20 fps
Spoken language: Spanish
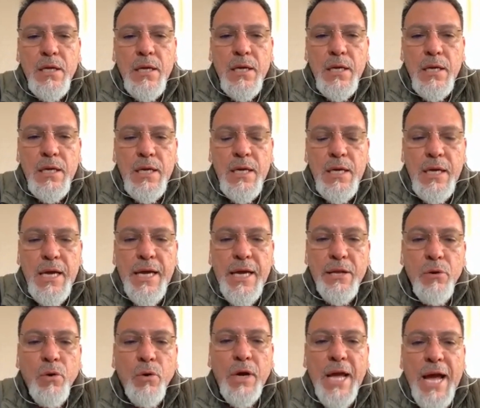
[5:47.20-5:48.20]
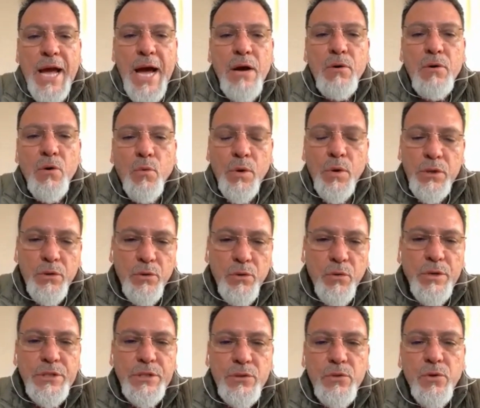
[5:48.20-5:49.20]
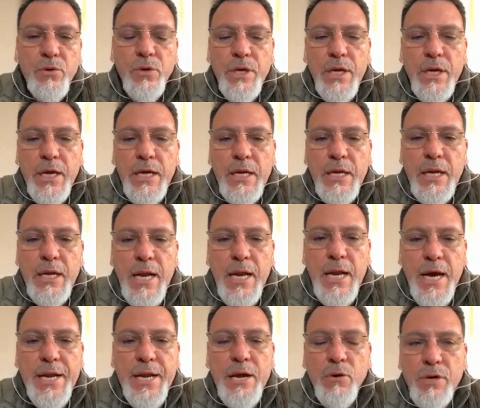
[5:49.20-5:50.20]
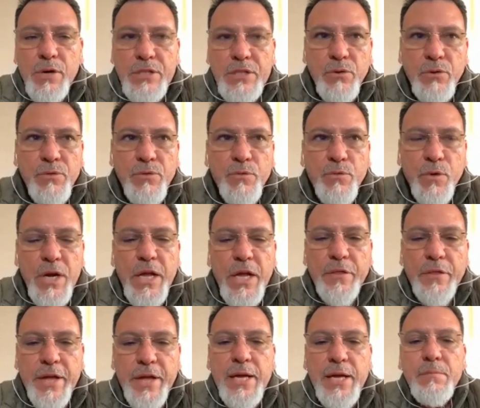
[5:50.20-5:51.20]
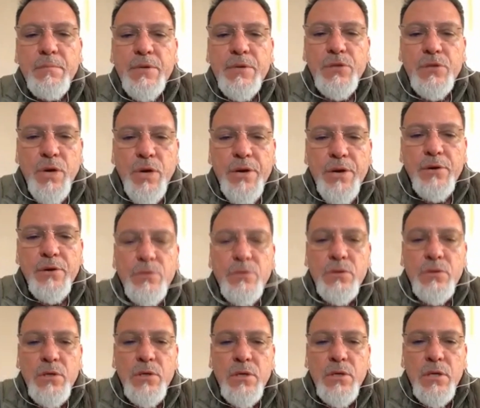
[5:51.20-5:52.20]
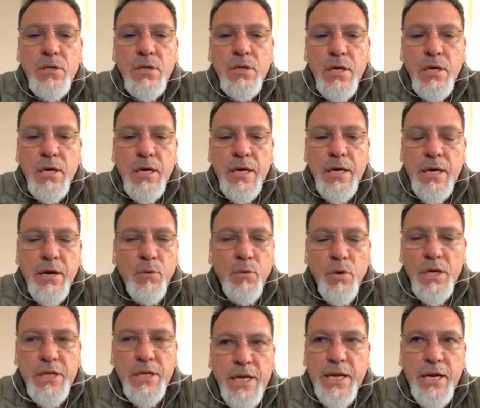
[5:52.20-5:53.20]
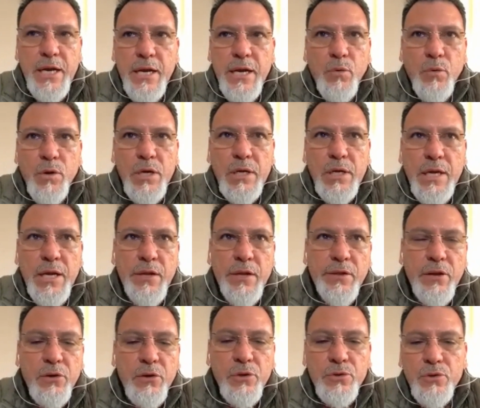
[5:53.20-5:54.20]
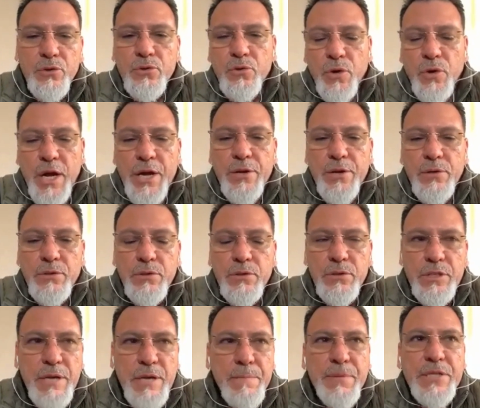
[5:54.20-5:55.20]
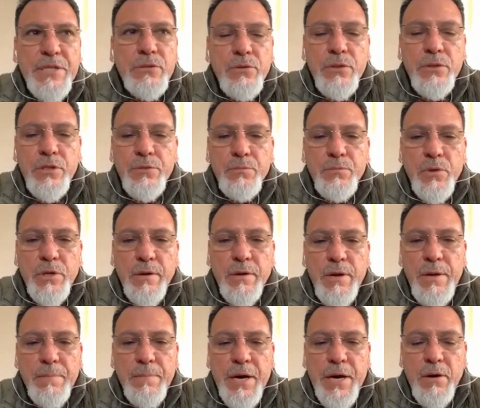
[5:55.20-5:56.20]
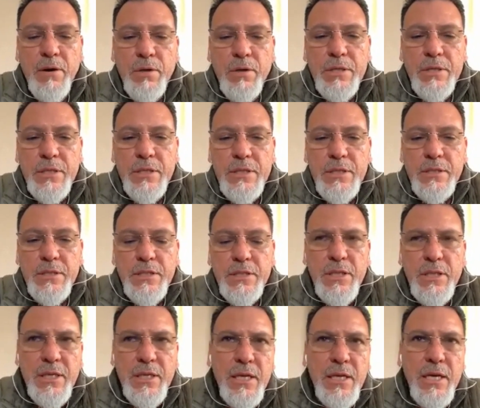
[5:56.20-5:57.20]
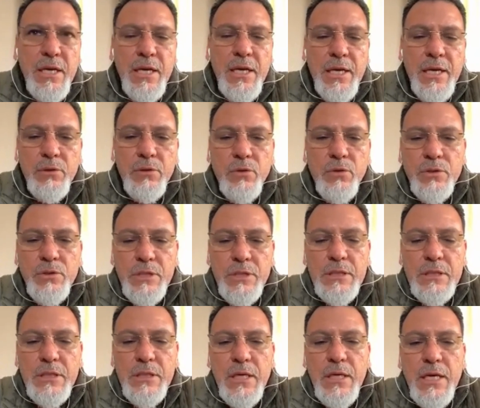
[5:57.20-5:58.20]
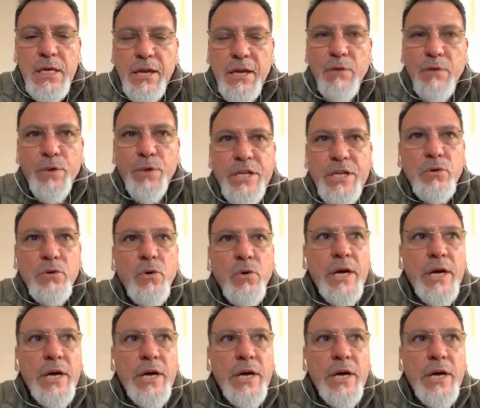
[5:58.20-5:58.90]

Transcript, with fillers: Y es lo que hago cuando no estoy en el área o que estoy fuera de mis horarios. Eh, en, cualquier, en cualquiera de los otros horarios siempre estoy disponible para lo que se necesite. Entonces, ¿qué ofrezco?